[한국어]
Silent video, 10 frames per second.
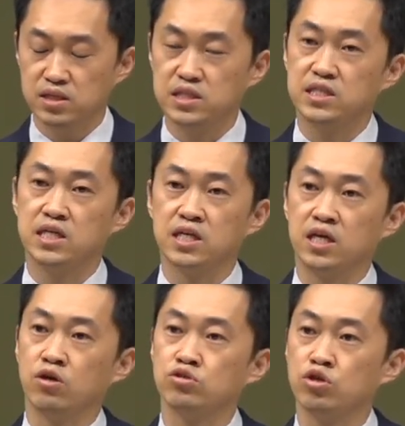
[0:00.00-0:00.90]

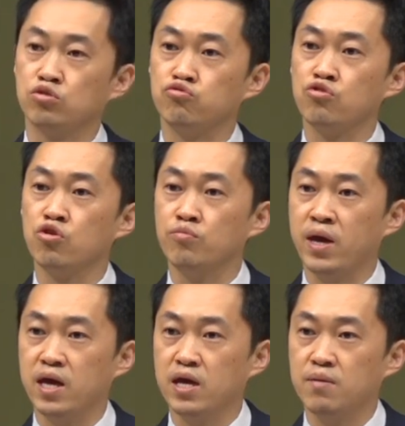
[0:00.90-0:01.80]
제자들이 여전히
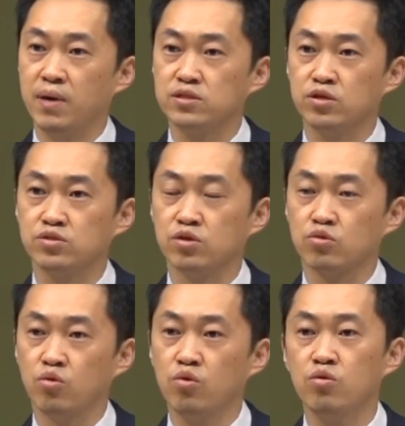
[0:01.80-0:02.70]
두려움에 빠져
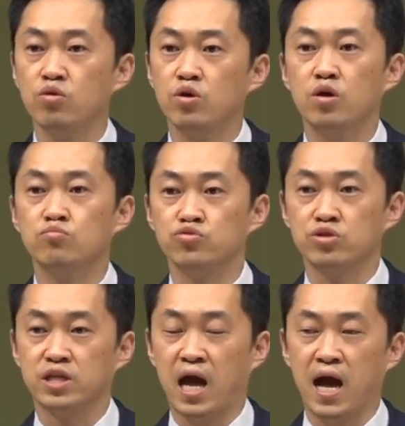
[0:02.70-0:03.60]
있었고
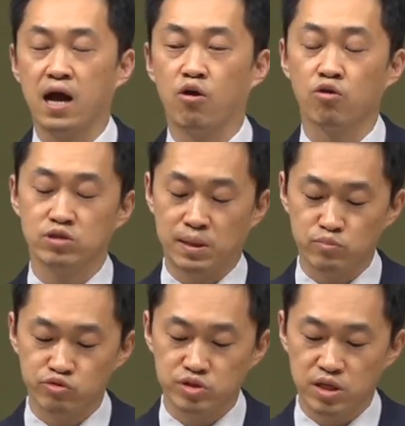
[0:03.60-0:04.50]
문을 다 걸어
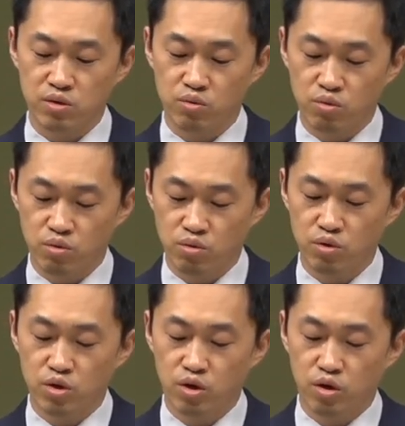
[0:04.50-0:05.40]
잠근
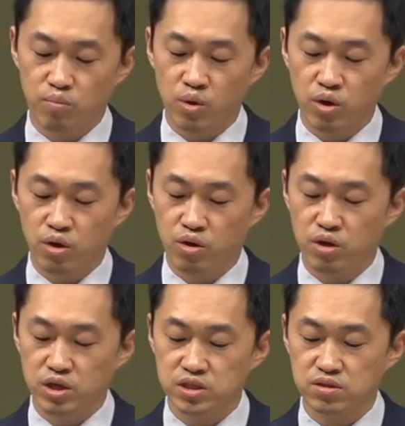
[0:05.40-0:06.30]
채로 어, 모여
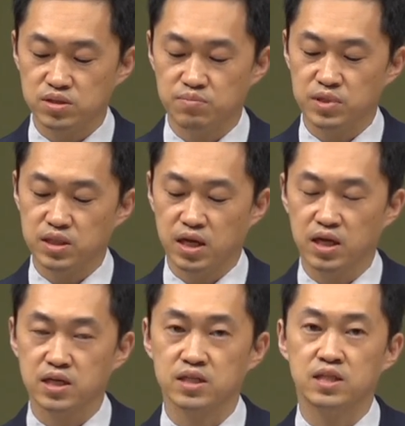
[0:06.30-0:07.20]

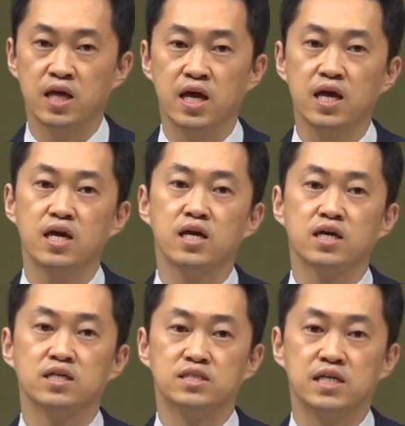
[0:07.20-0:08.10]
있었습니다. 그때
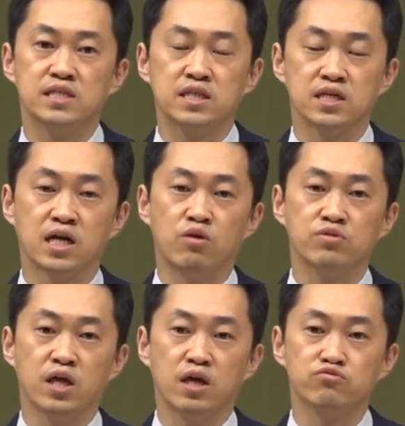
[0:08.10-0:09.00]
그 제자들
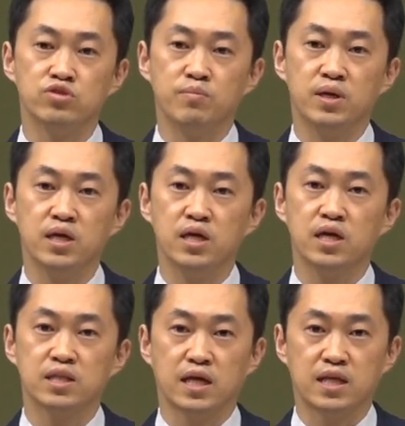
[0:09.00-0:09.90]
가운데 예수님이
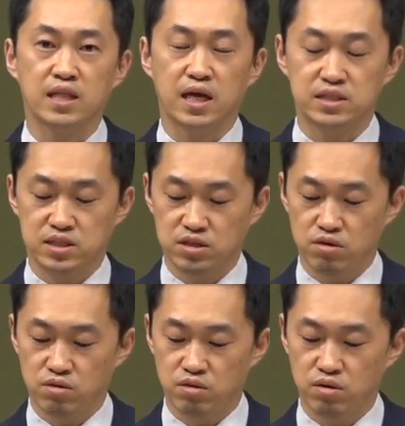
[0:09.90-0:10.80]

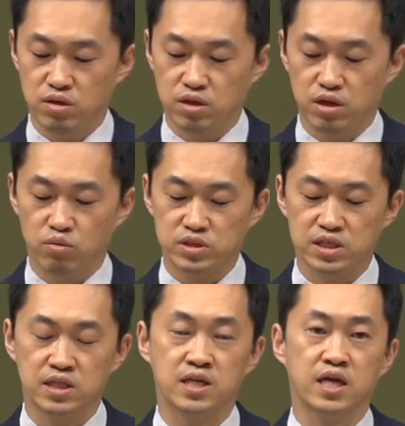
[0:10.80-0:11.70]
나타나시지요. 그리고
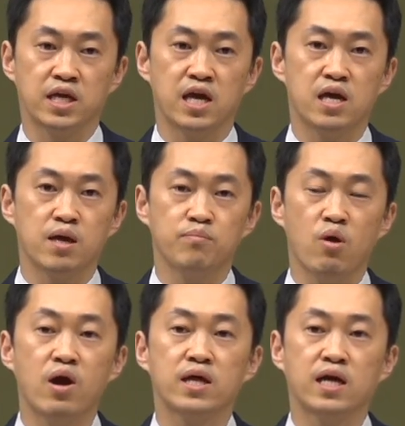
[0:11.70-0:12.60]
제자들에게
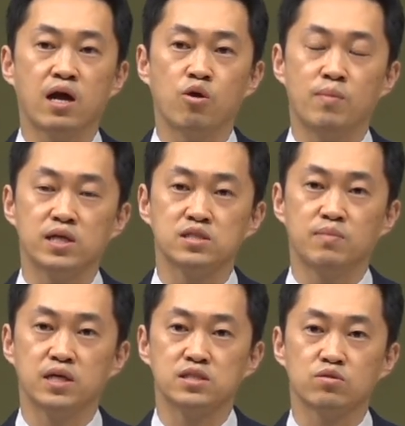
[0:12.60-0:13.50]
평안하라고
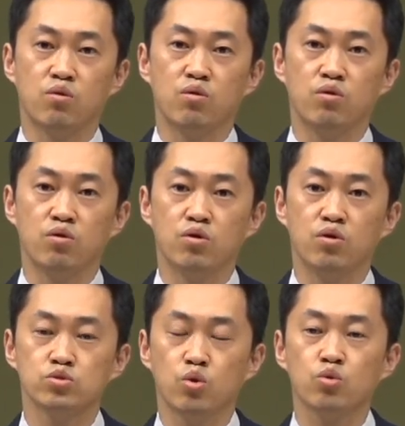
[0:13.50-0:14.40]
말씀하시고
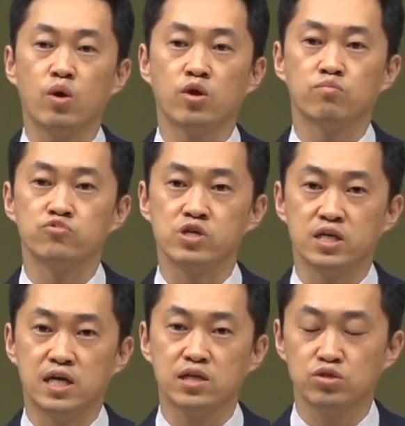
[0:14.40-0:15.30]
손과
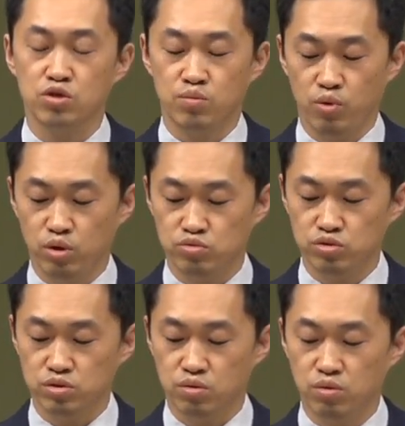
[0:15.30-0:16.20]
옆구리에 상처를
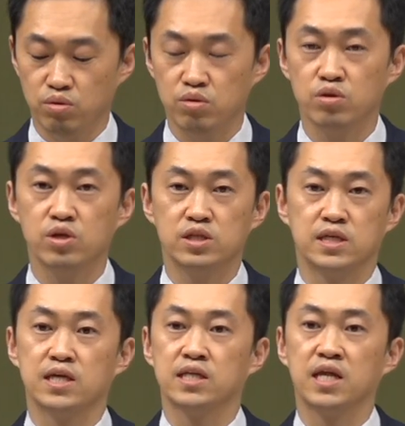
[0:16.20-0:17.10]
보여주시고
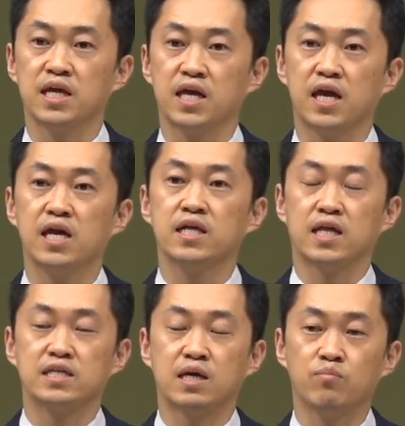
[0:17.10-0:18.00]
제자들에게
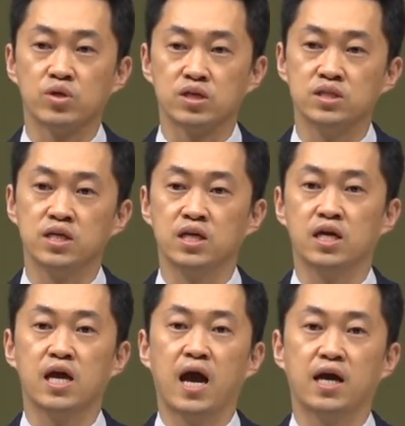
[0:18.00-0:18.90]
다시 한번
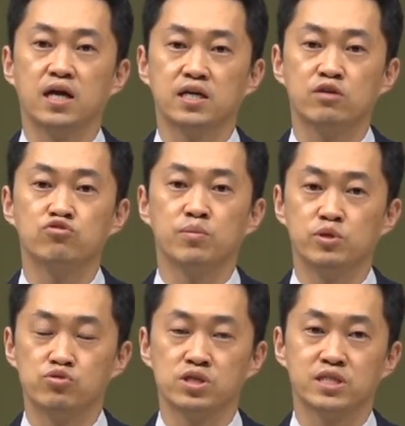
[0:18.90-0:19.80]
그들이 아,
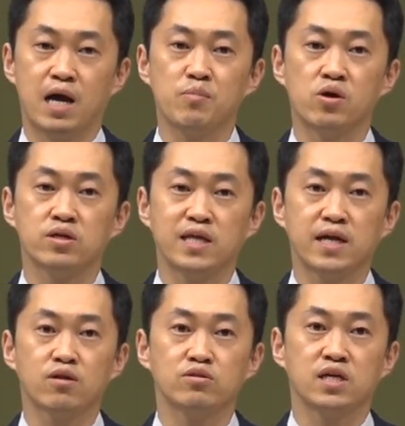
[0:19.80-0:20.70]
예수님이 주신 사명을
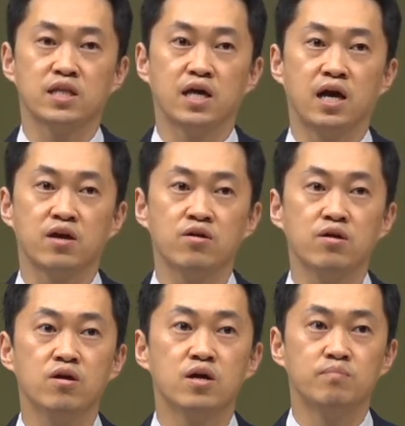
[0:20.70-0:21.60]
따를 것에
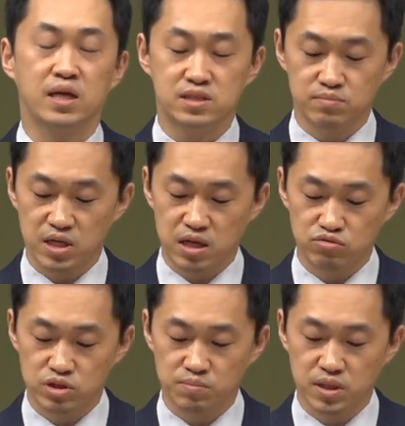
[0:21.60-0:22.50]
대하여 말씀을
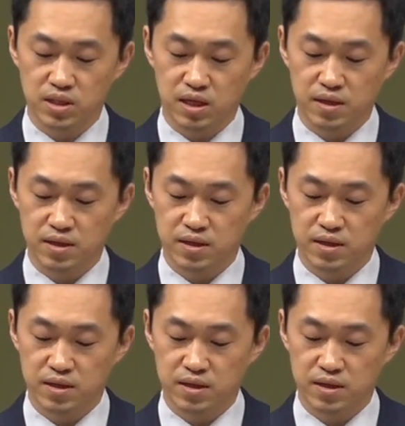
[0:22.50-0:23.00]
해주십니다.